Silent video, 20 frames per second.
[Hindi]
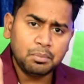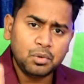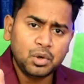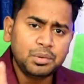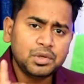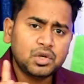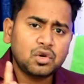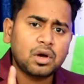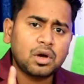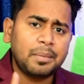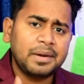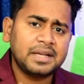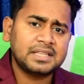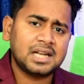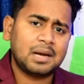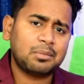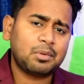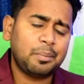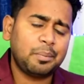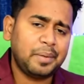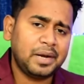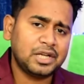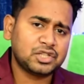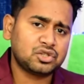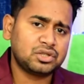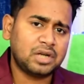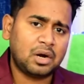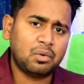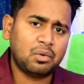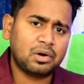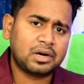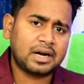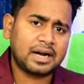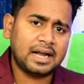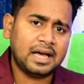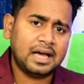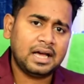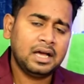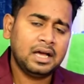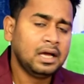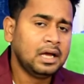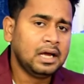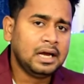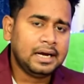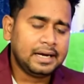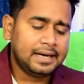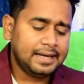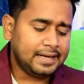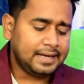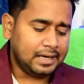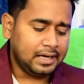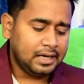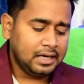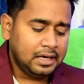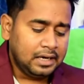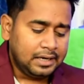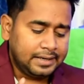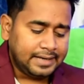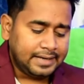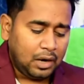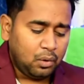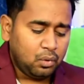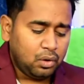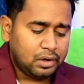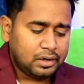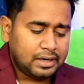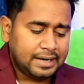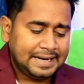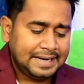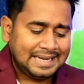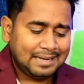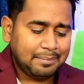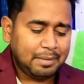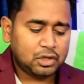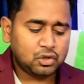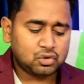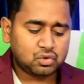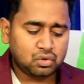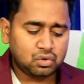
मूवी क्यूक एप्लीकेशन आपको प्ले स्टोर डाउनलोड करना है ठीक है डाउनलोड करने के बाद